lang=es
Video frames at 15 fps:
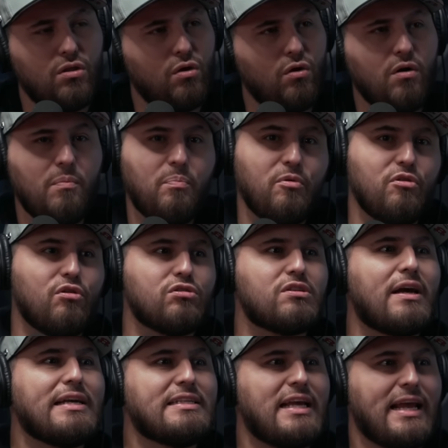No, no, pues no
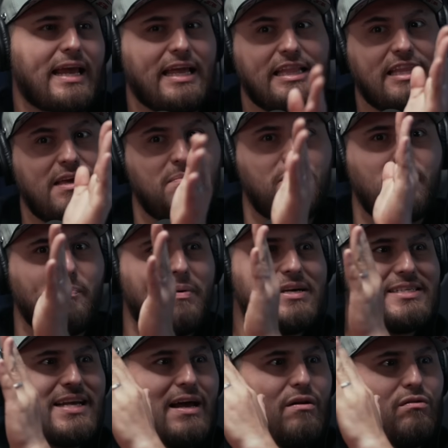sabes en qué tiempo
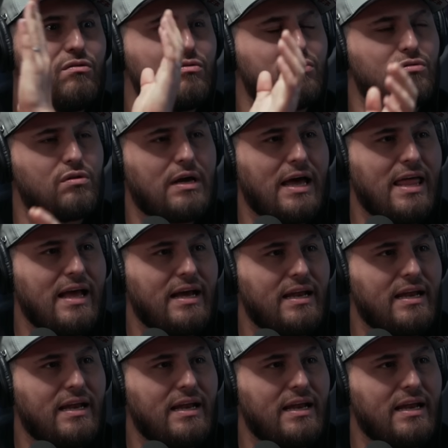pasaron cada